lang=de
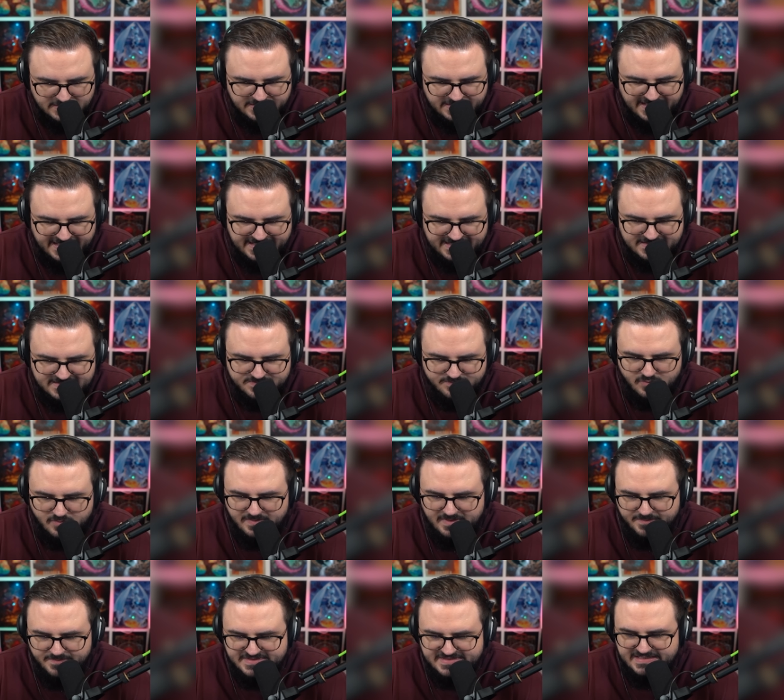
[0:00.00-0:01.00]
Naja, das
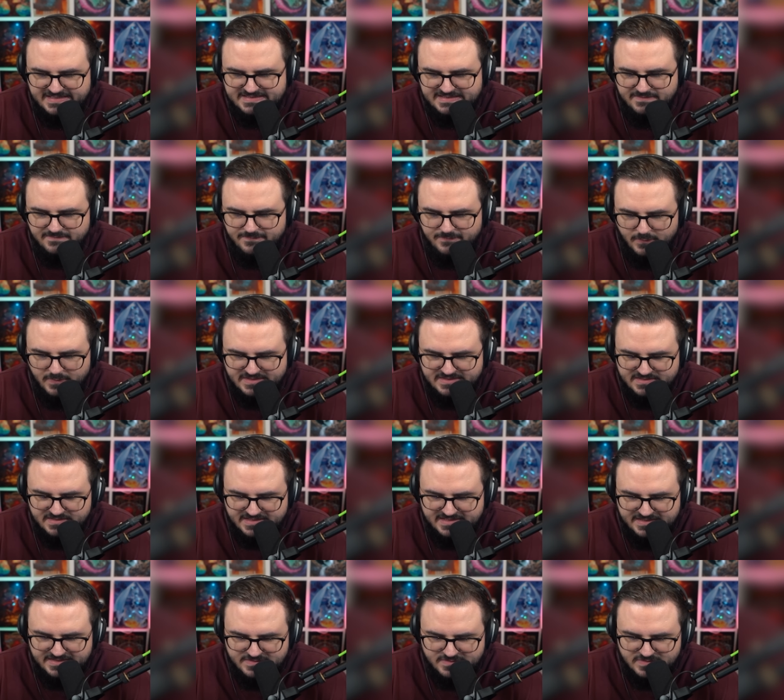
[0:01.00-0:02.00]
Problem ist, als Influencer
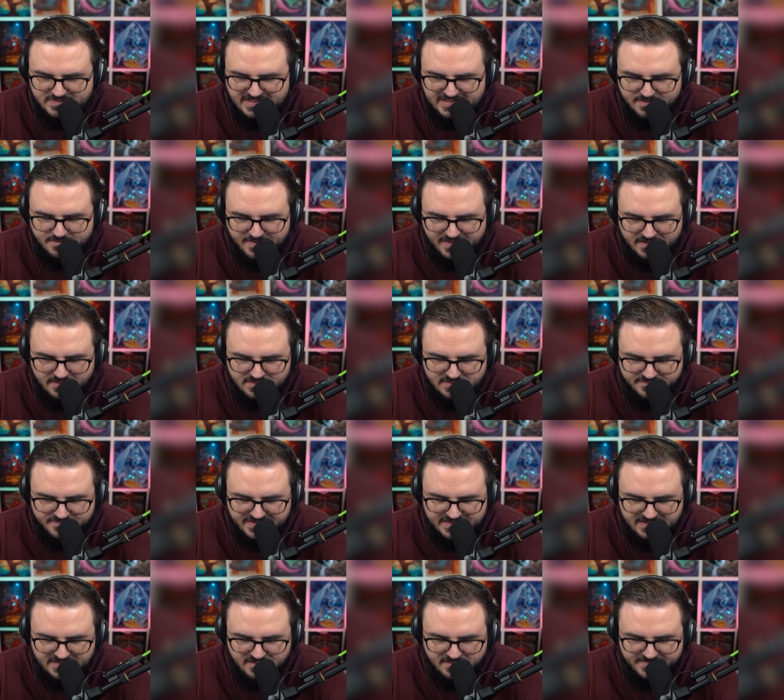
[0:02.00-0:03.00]
kriegst du es halt mehr oder
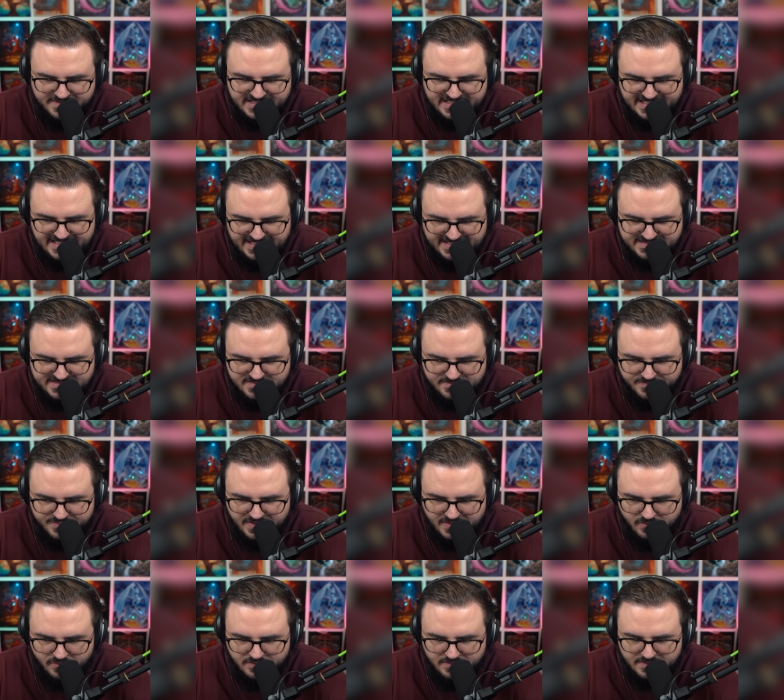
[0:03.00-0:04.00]
weniger mit den ersten
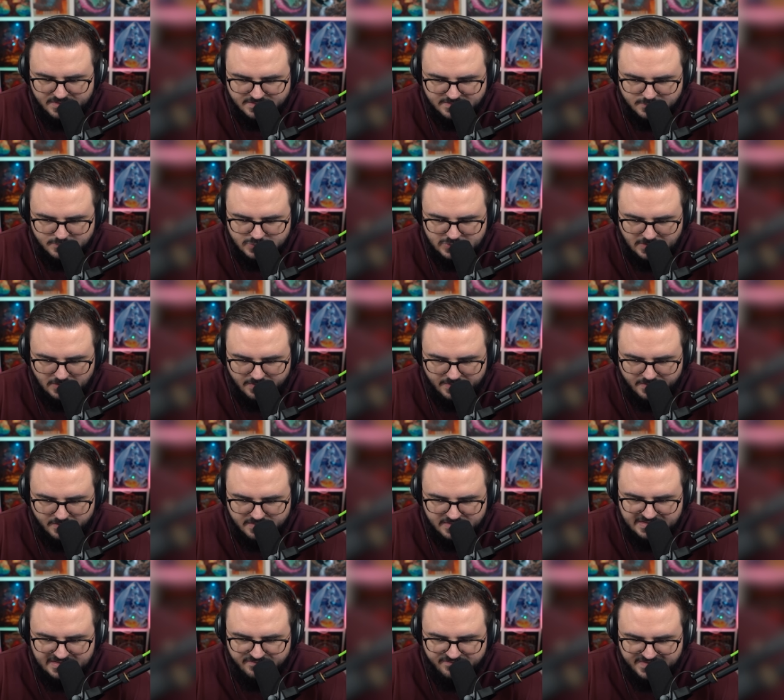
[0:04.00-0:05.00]
paar hundert Zuschauern
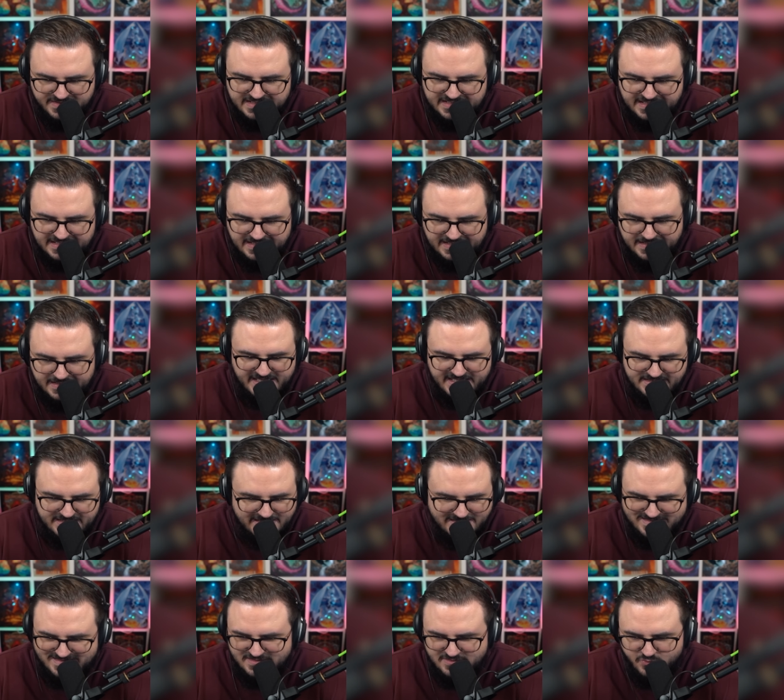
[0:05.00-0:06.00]
auch in die Wiege gelegt. Also
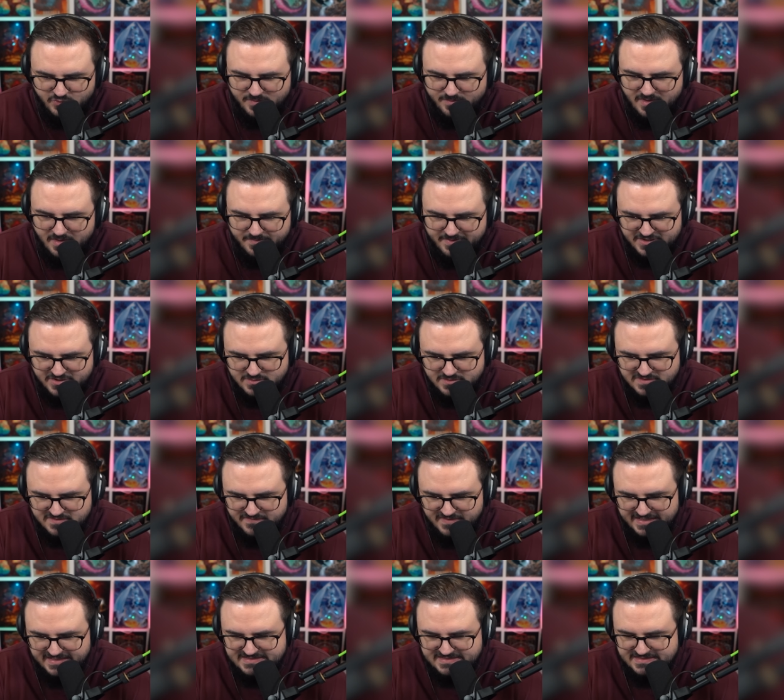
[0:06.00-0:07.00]
als Streamer
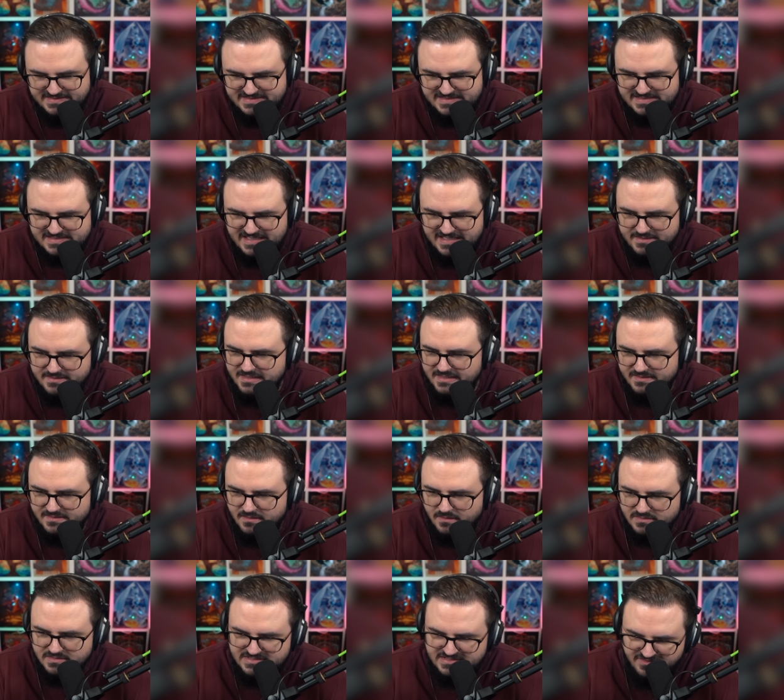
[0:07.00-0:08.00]
beispielsweise ist das halt ja
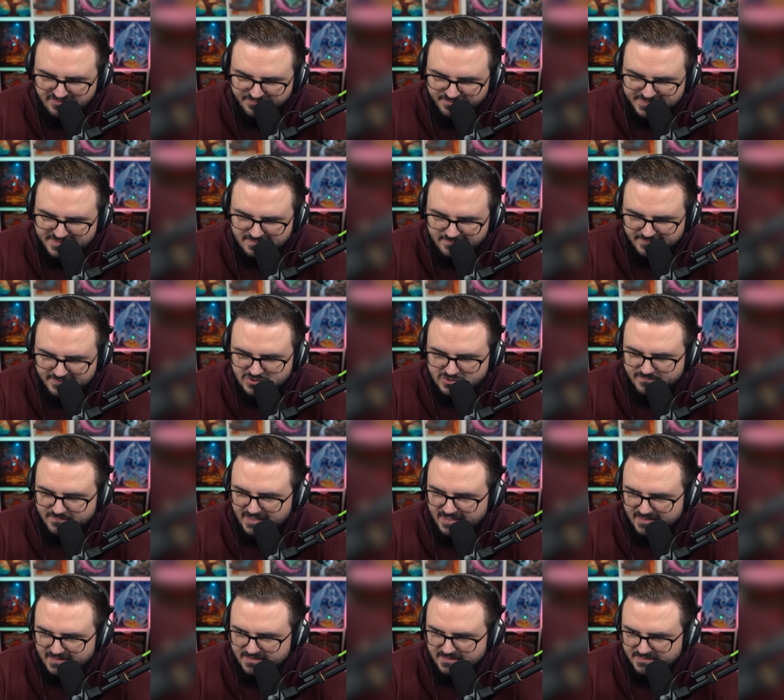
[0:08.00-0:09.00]
auch tief mit Twitch
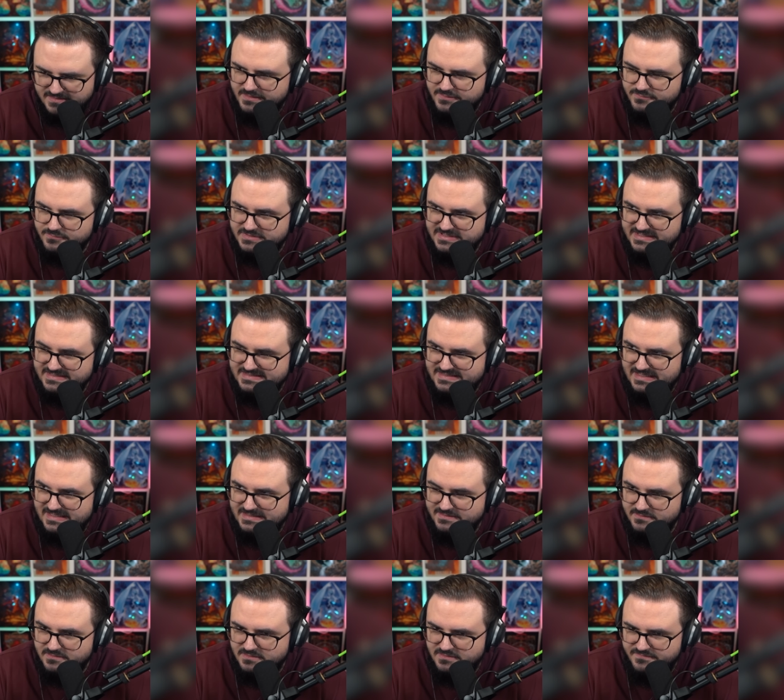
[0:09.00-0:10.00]
verankert. Du kriegst
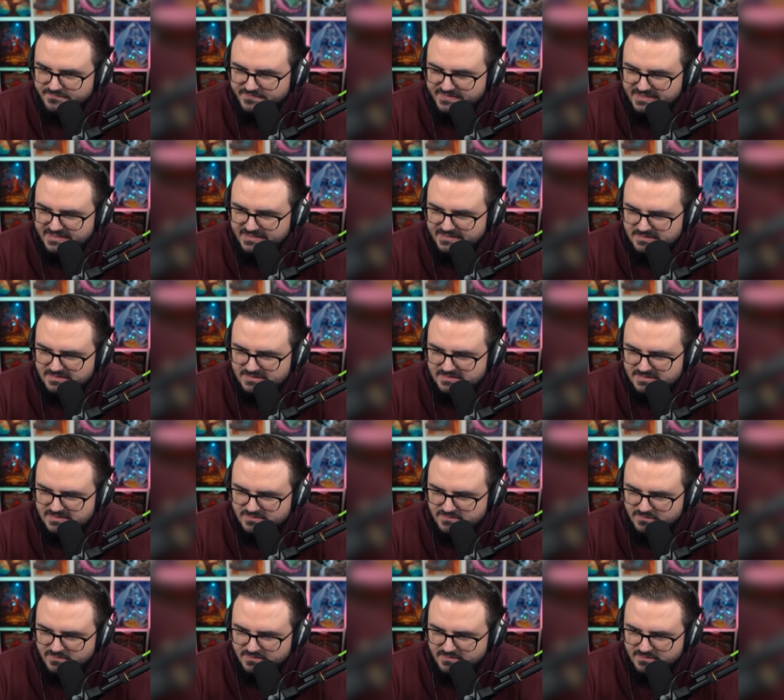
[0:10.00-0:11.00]
halt irgendwie
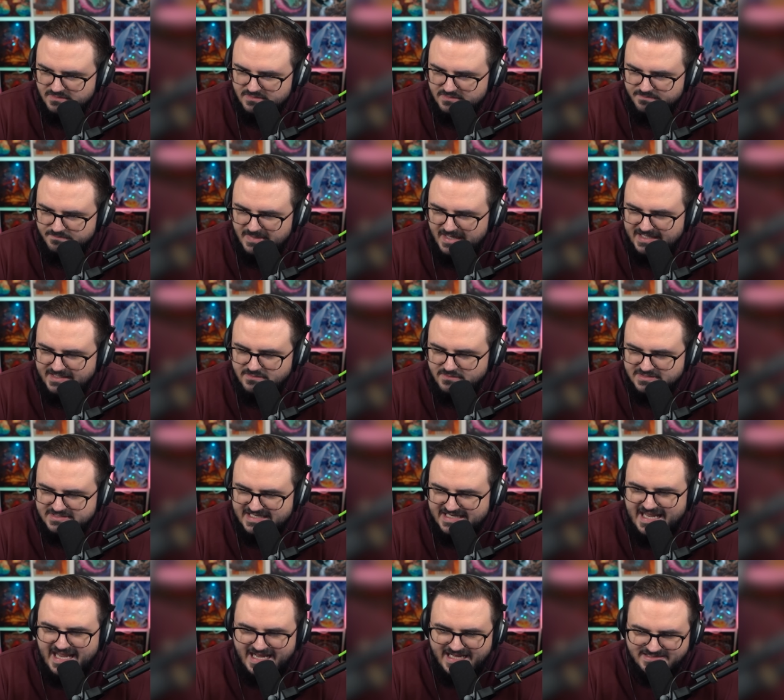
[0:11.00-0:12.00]
so ein, mach doch
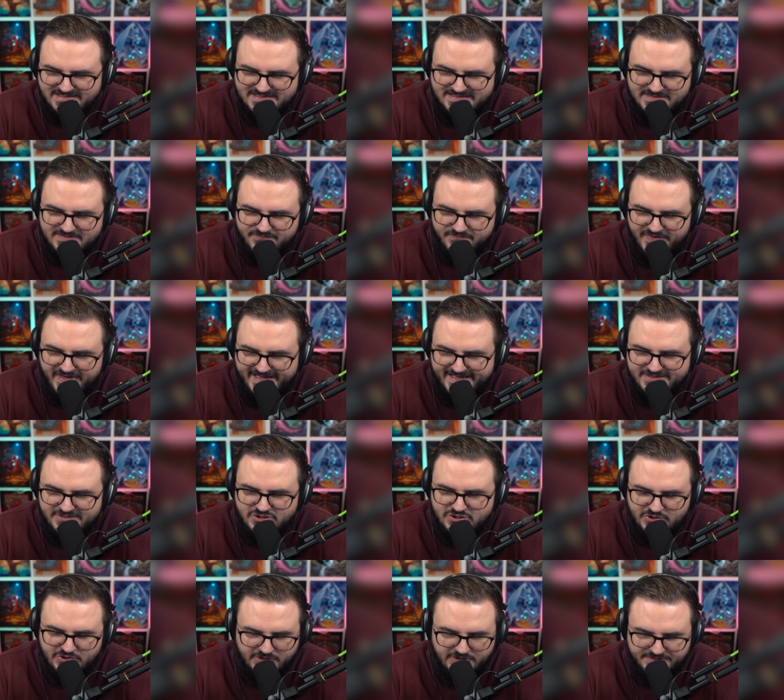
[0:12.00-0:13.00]
dein erstes
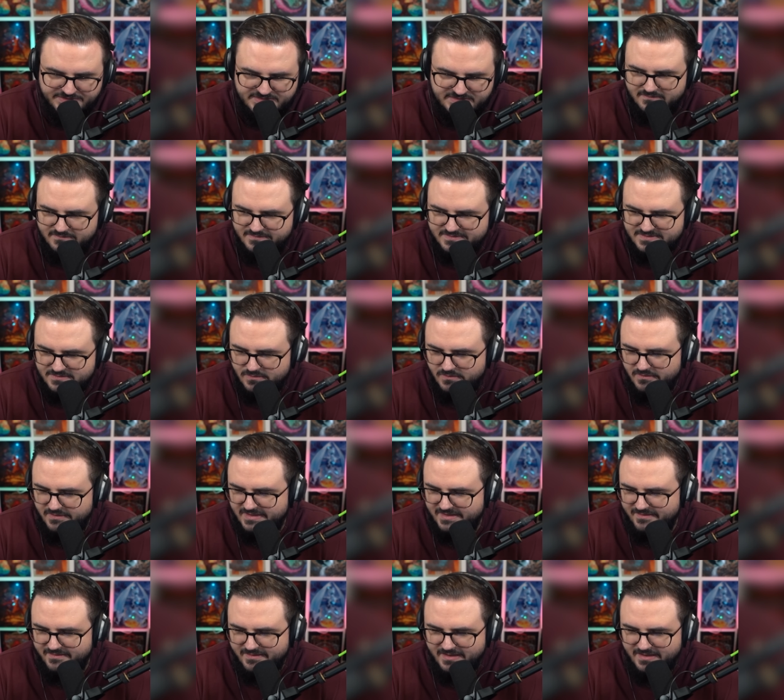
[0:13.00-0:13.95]
Fanshirt. So, und dann